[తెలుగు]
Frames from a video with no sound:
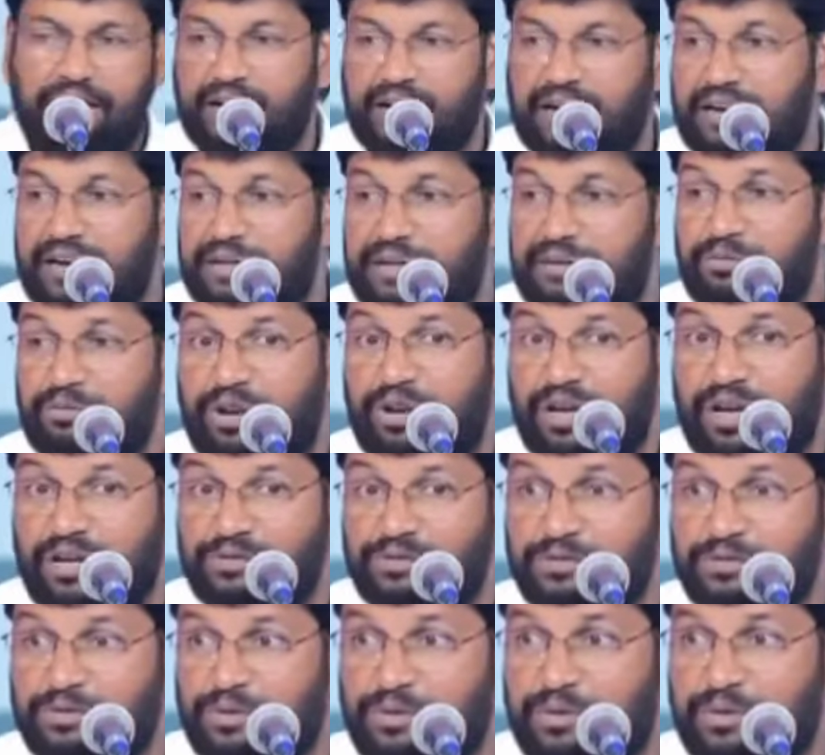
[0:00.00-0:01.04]
అక్కడేమో
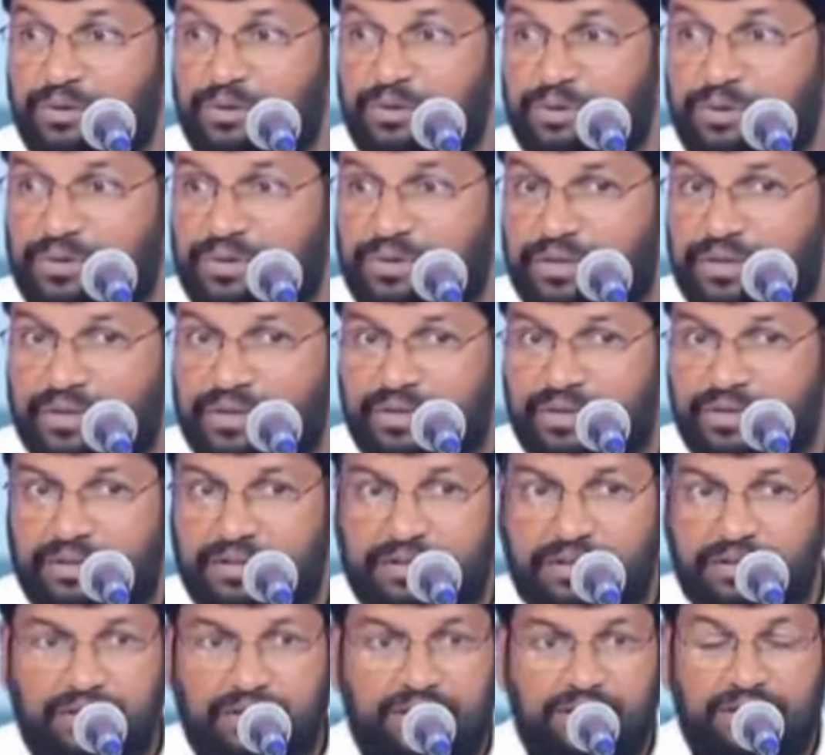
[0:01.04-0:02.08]
రాజు
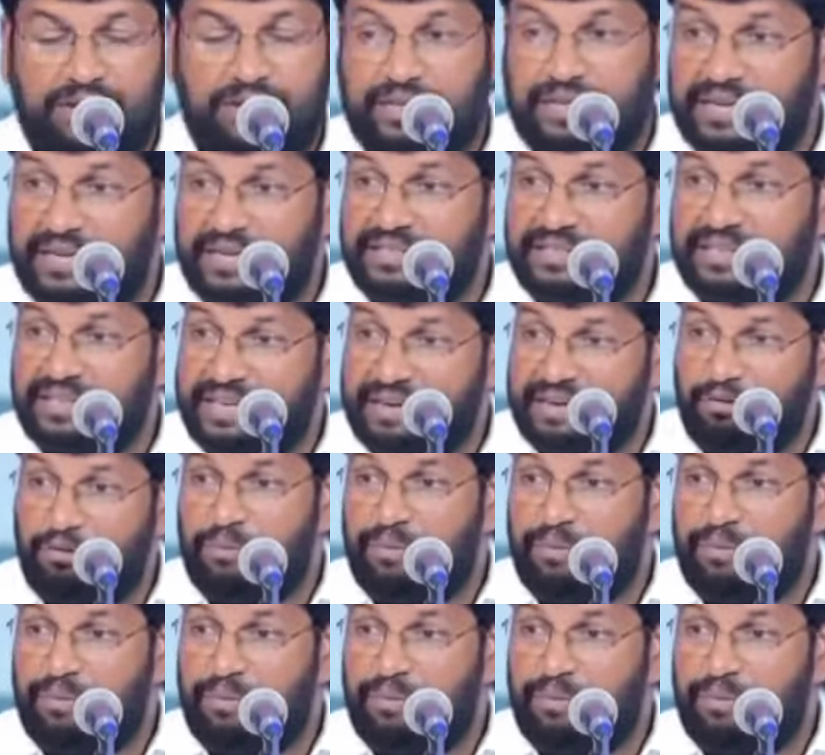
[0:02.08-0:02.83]
ఘనతకి